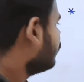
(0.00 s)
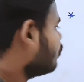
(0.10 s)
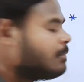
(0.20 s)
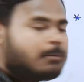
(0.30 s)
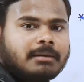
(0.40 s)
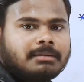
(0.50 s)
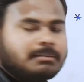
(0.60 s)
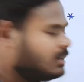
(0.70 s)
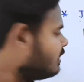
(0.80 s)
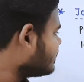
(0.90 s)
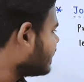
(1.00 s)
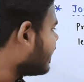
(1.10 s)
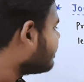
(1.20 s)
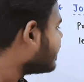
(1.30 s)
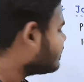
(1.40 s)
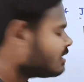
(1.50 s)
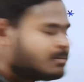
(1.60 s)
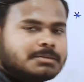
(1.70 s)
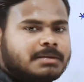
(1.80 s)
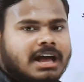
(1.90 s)
कोई प्रॉब्लम ये सारा बात
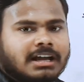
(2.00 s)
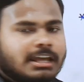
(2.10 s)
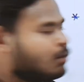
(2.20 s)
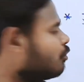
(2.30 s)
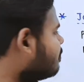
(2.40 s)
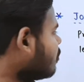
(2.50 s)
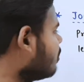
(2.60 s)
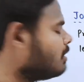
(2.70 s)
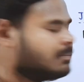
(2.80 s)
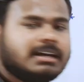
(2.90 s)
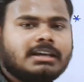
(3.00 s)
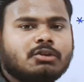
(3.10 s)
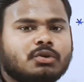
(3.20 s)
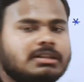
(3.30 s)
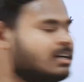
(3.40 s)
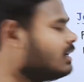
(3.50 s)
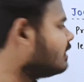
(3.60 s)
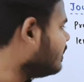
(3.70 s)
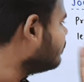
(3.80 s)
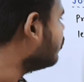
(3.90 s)
समझ में आ गया कोई प्रॉब्लम नहीं कोई दिक्कत नहीं